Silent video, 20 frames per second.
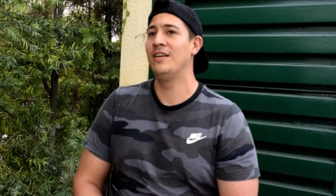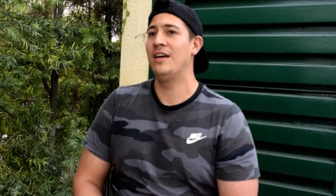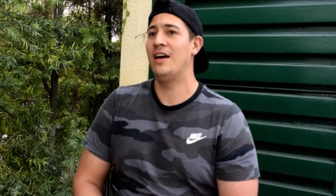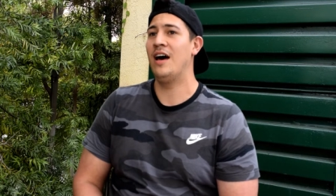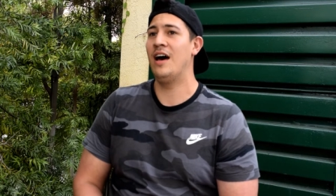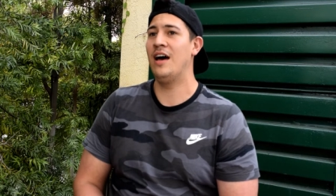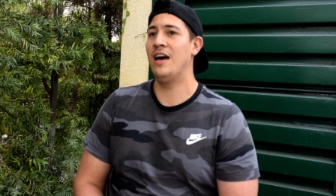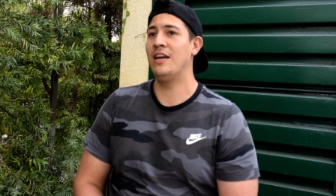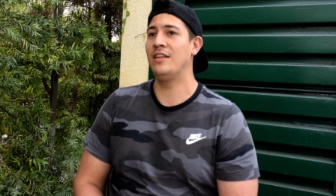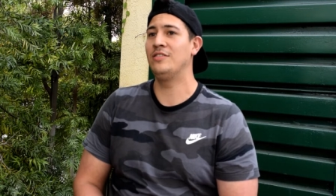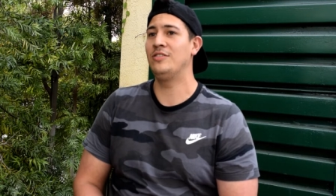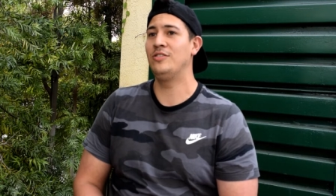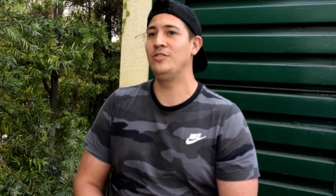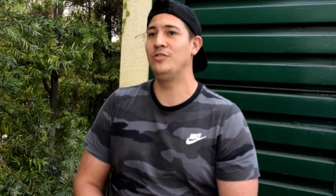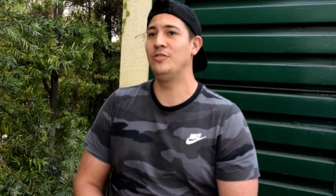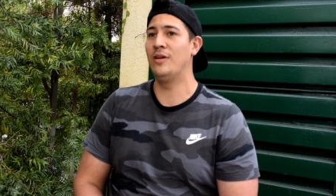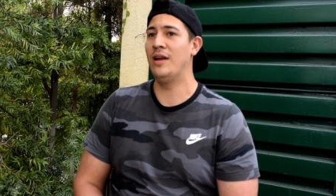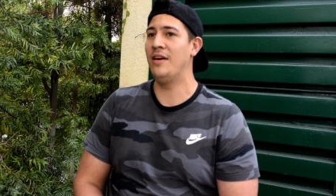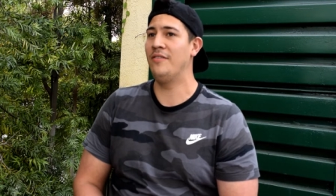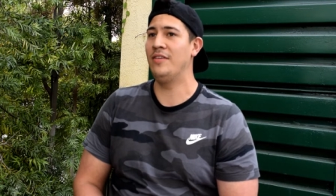Ah,
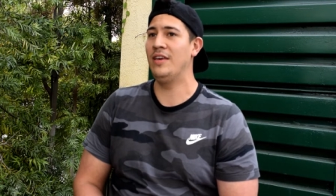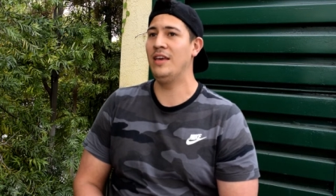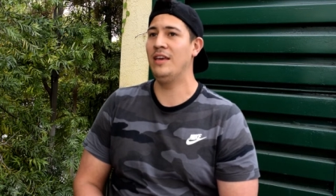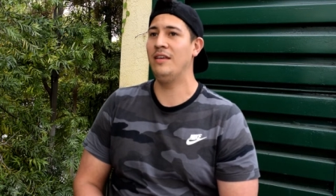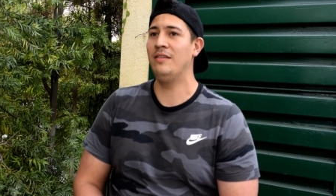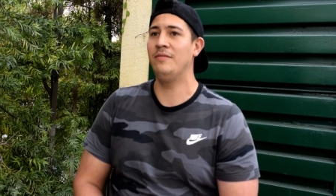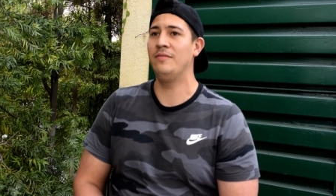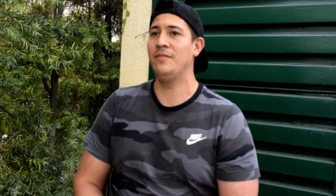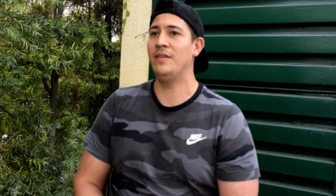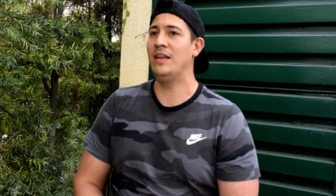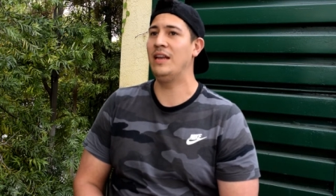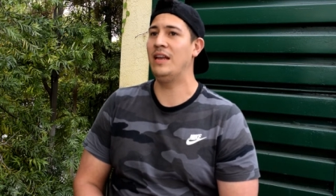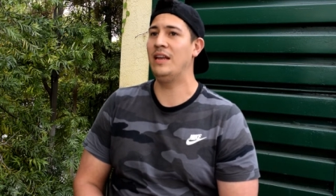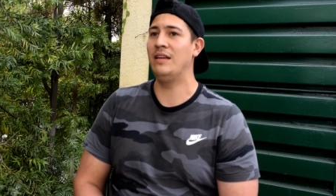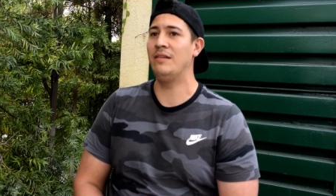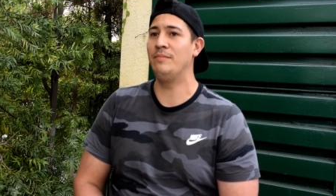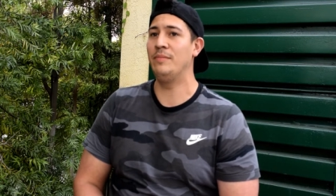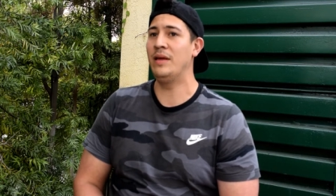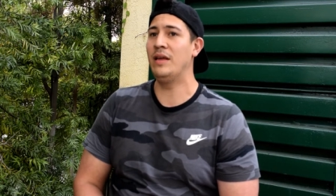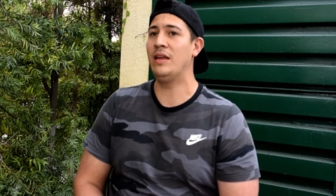yo la vi
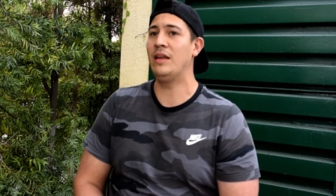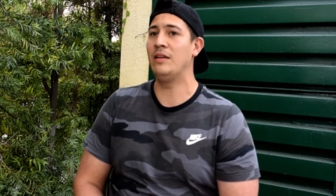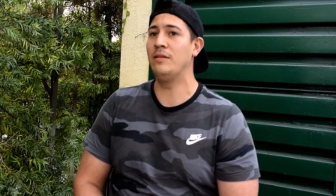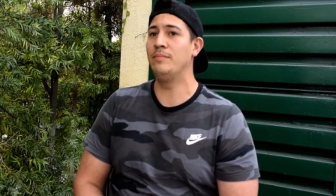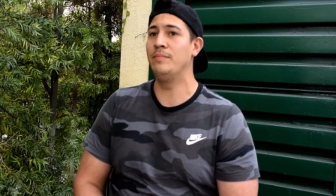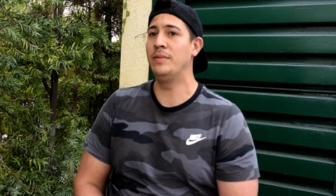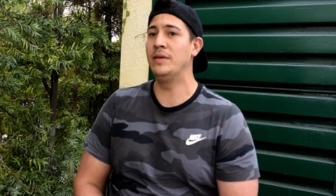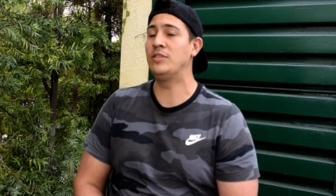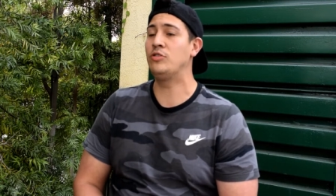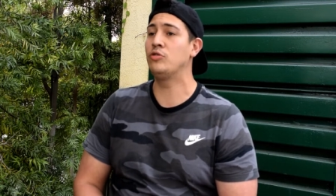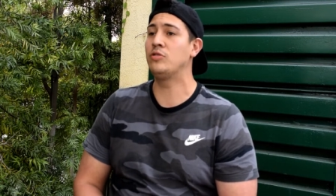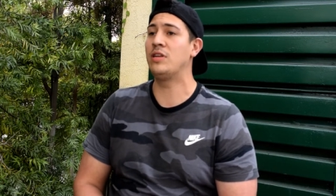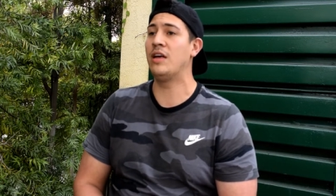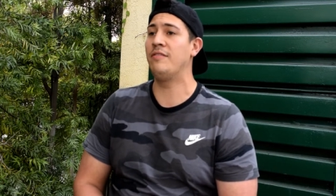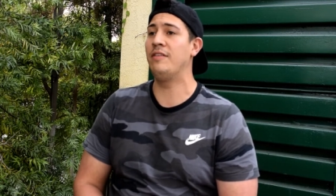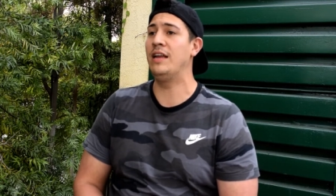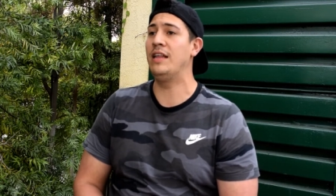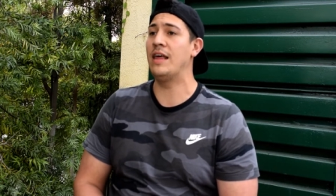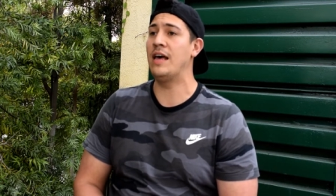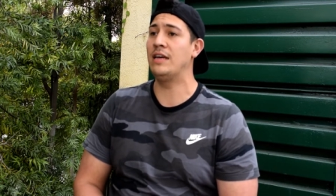vi, sus
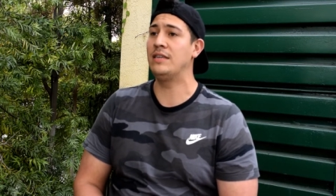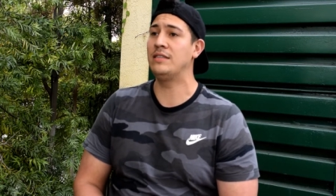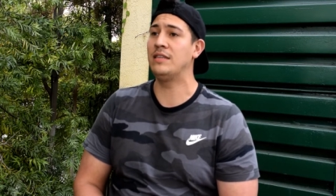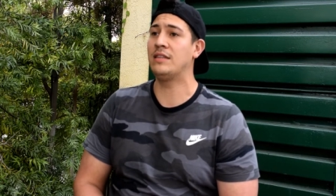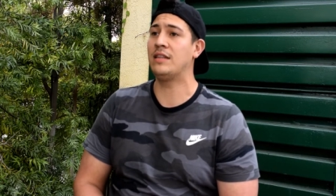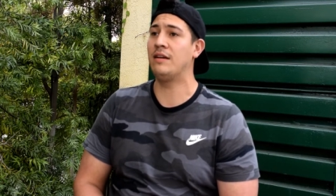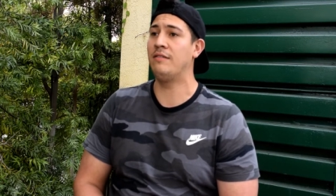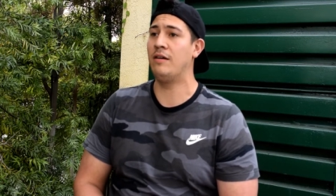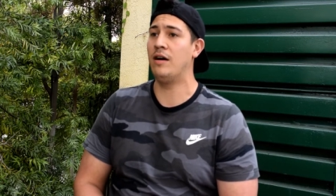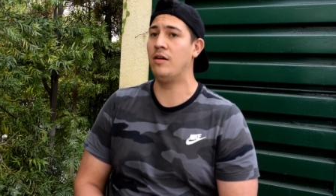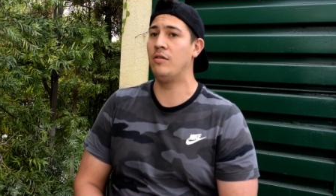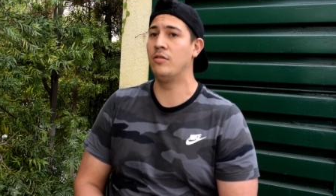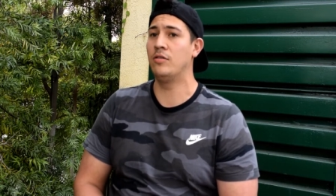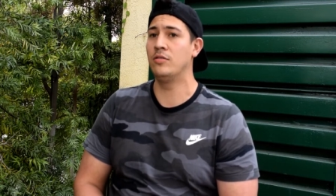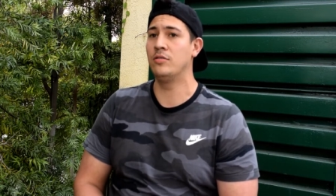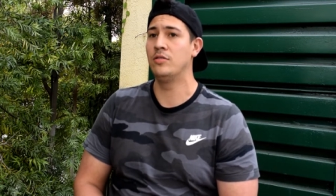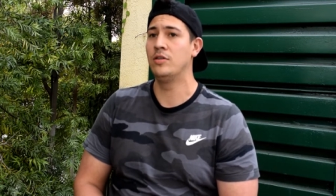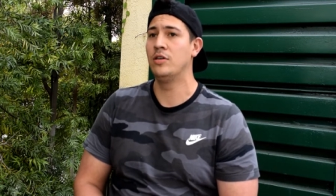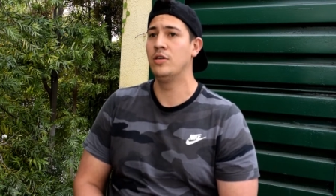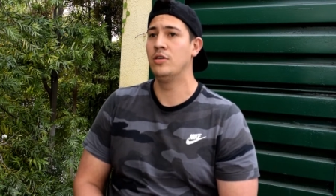habilidades de
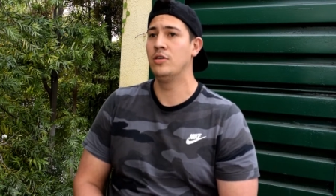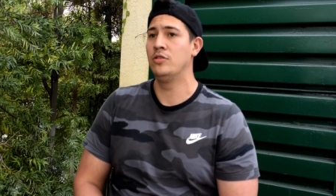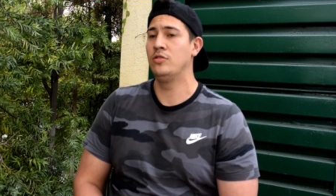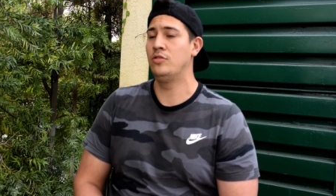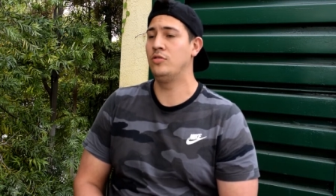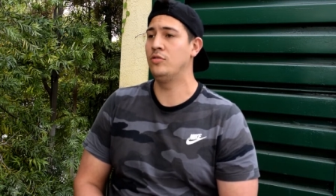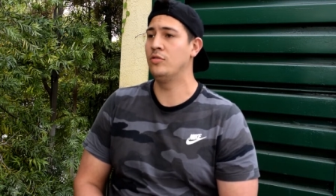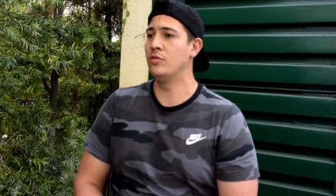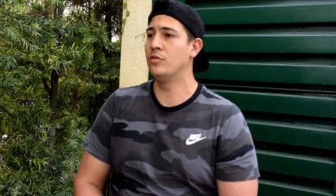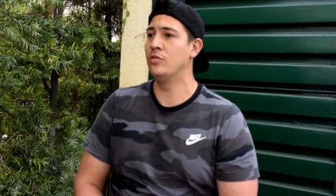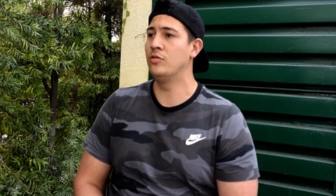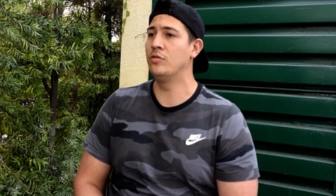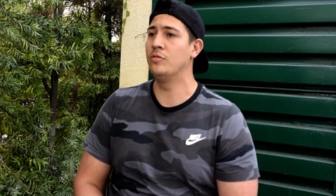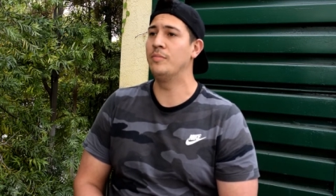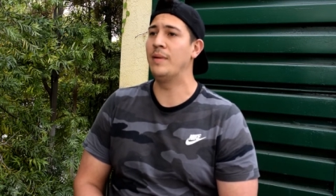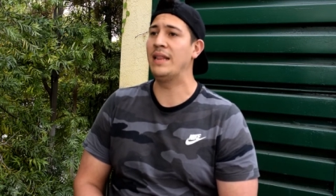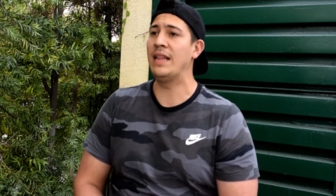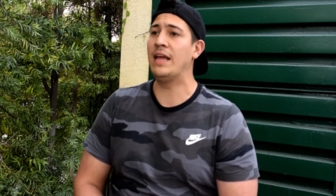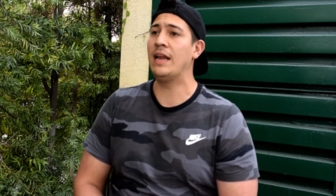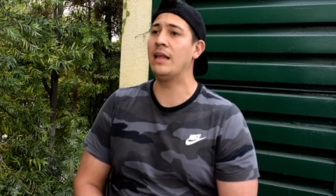trabajo, su
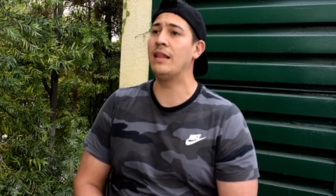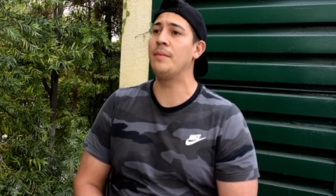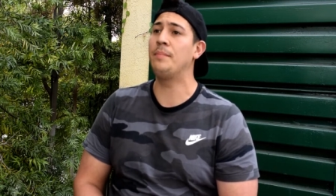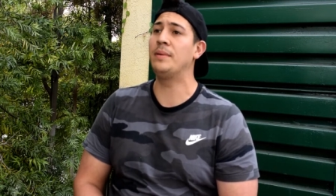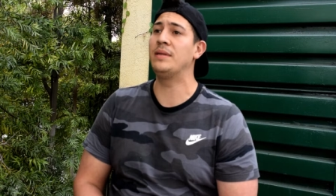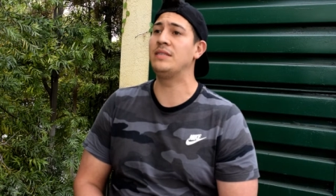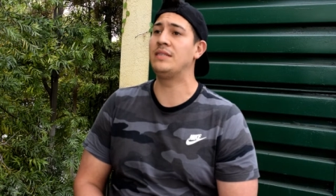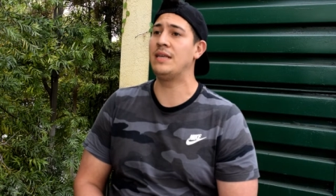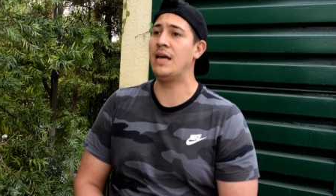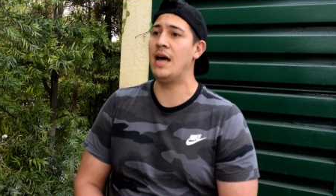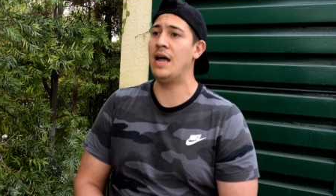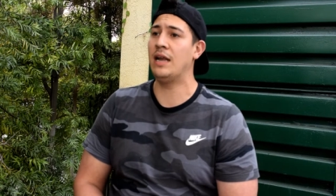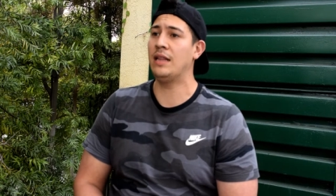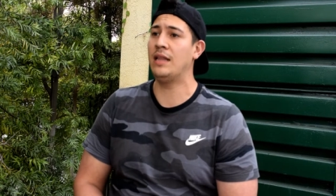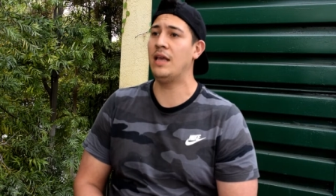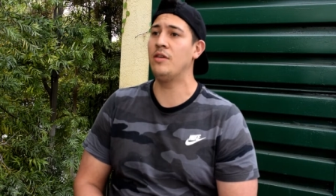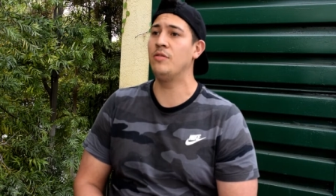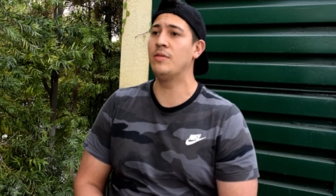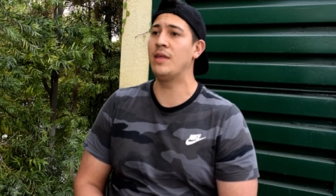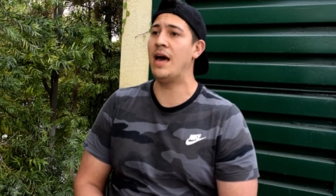manera de pensar, de
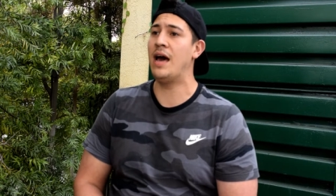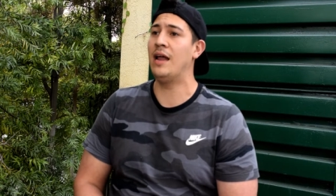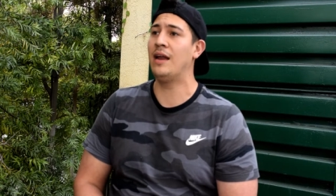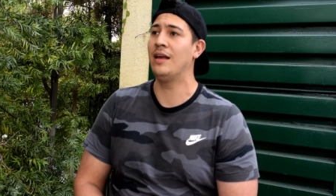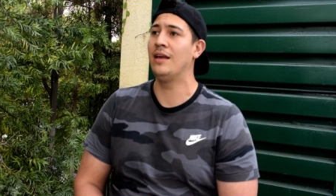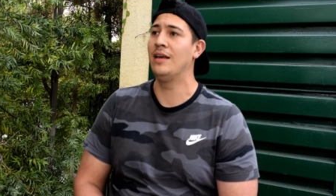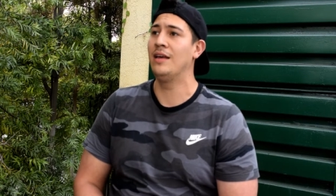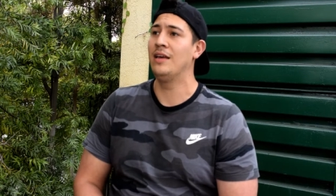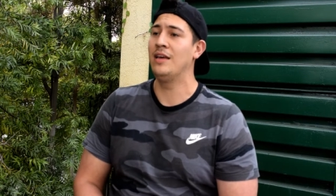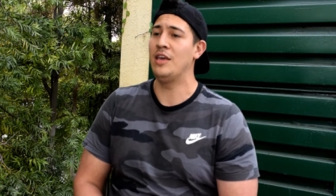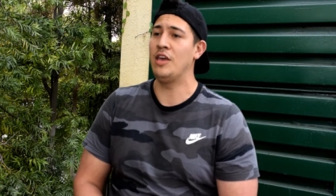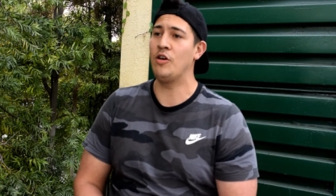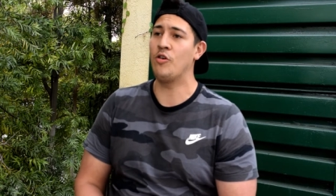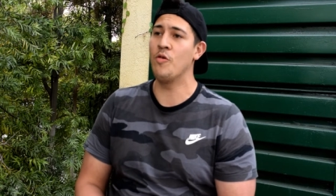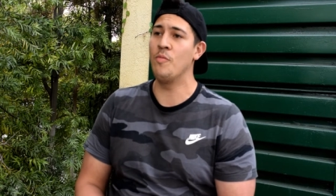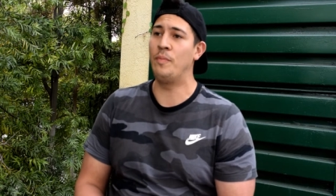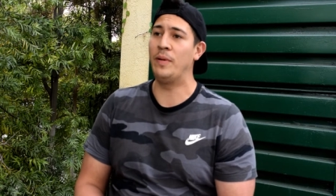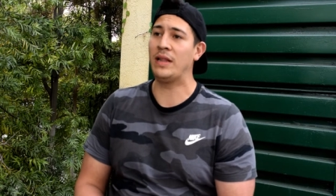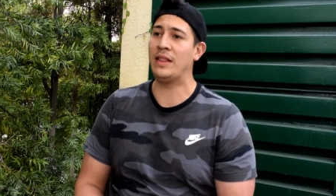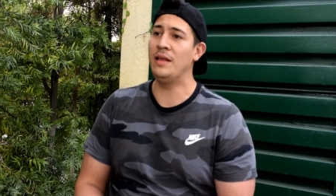ayudar y
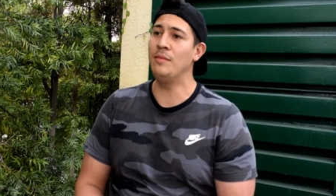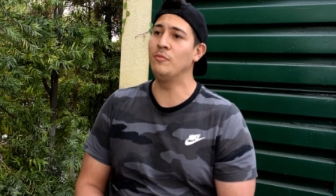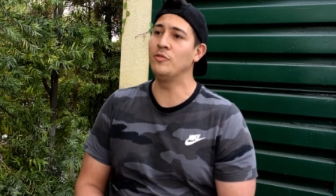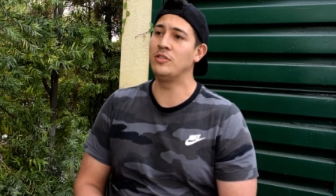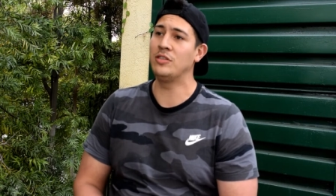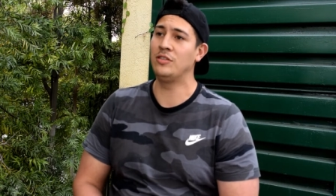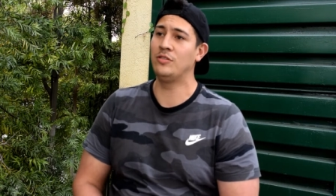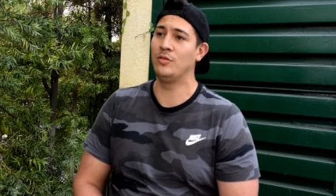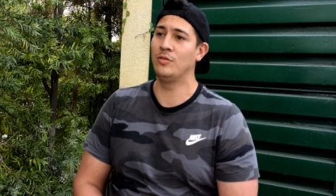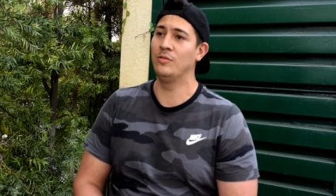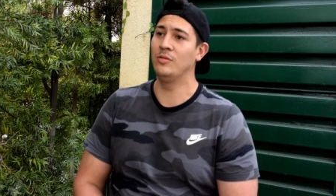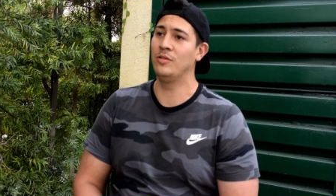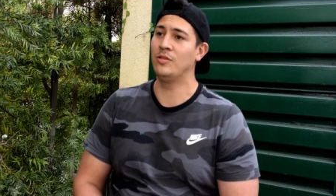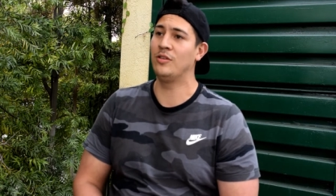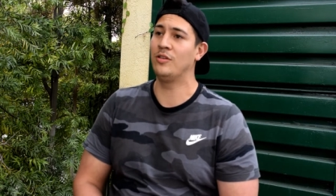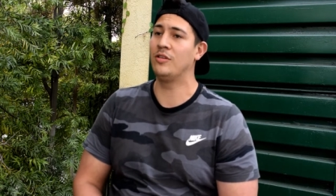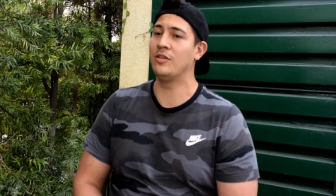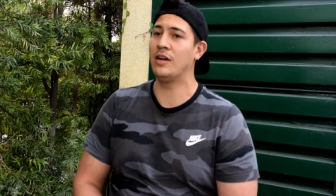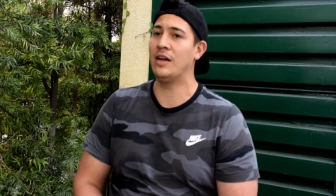compartimos eso juntos.